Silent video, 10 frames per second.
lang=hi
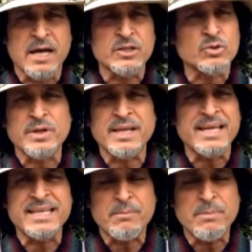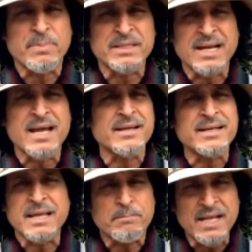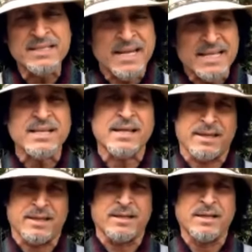हारिस हो गया ये हमें पंद्रह रन के प्लेयर्स नहीं चाहिए